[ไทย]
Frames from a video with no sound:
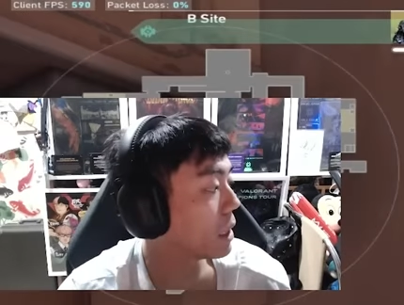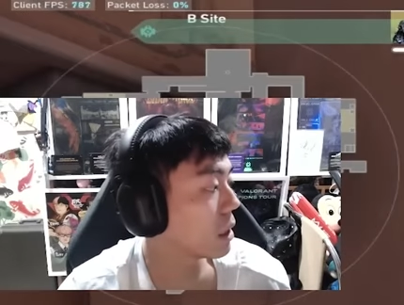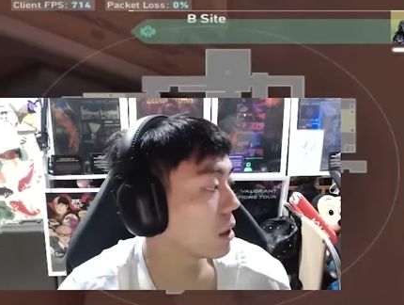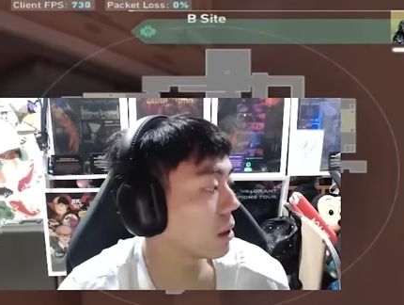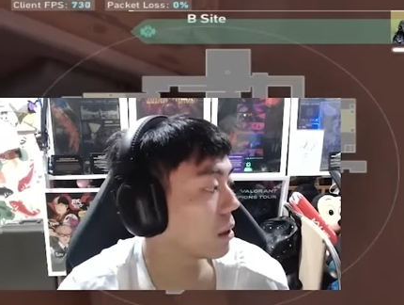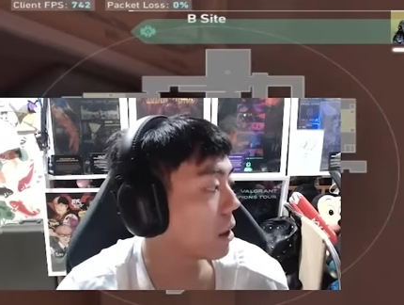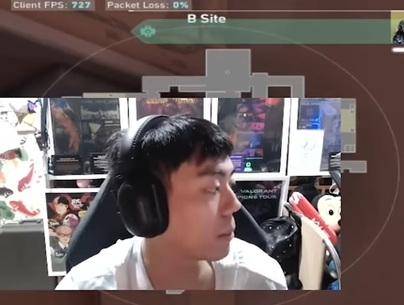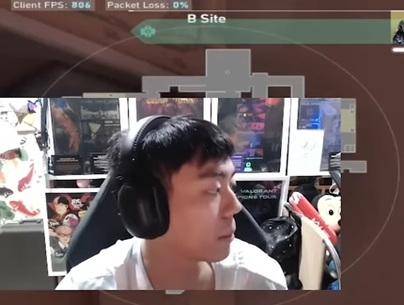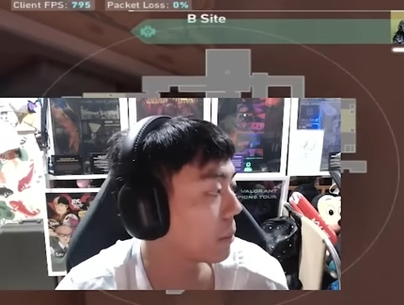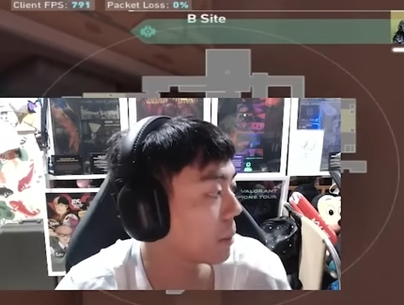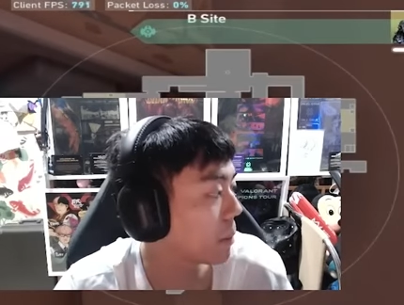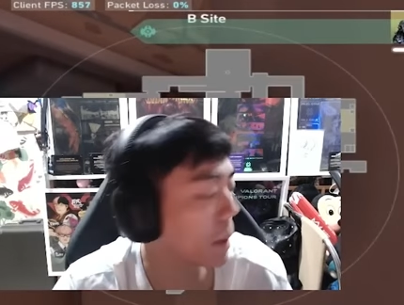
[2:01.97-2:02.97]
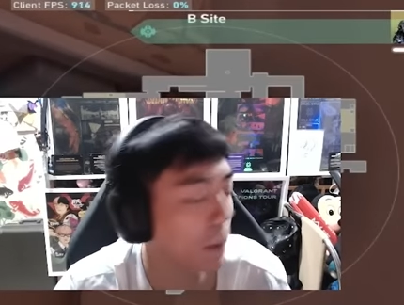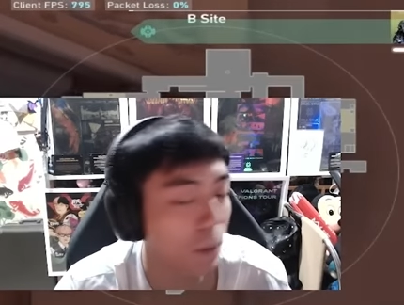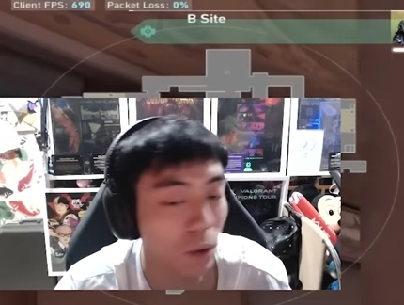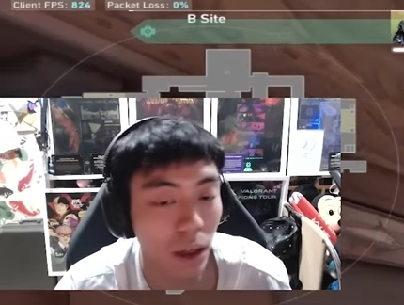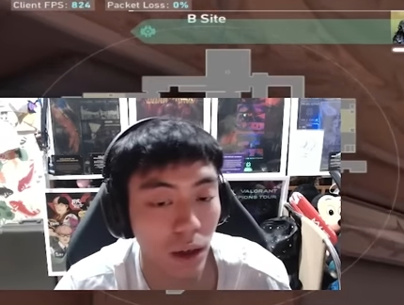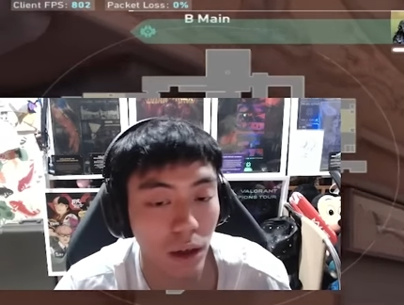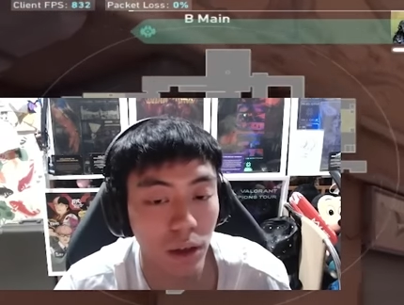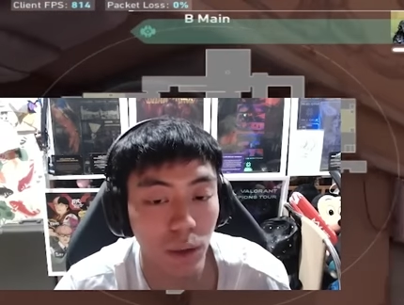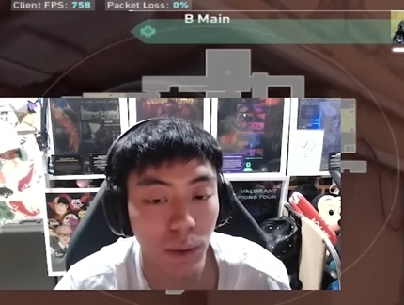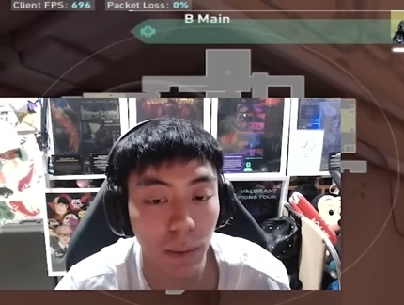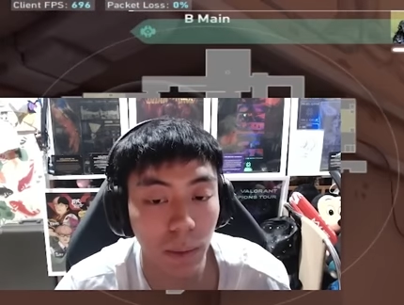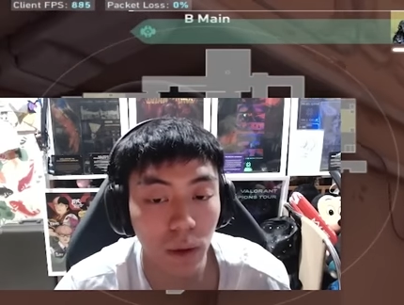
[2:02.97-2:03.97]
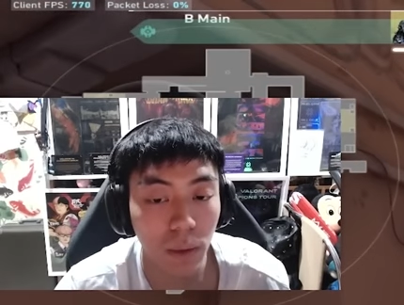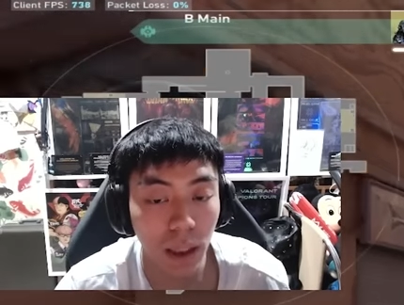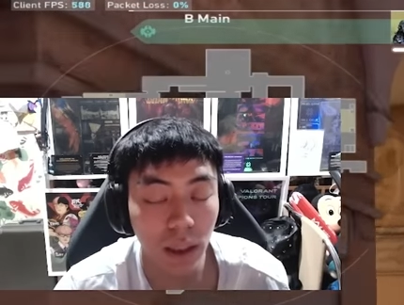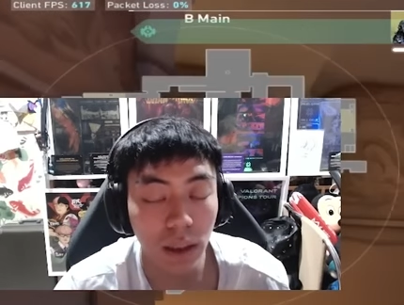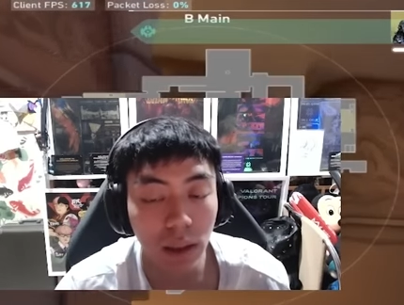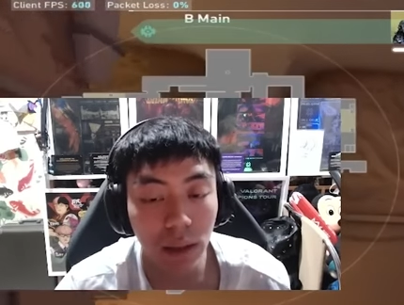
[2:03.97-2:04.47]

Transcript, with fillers: มีเรามันไม่มีเหตุผลที่เราต้องสวิงไปถูกปะ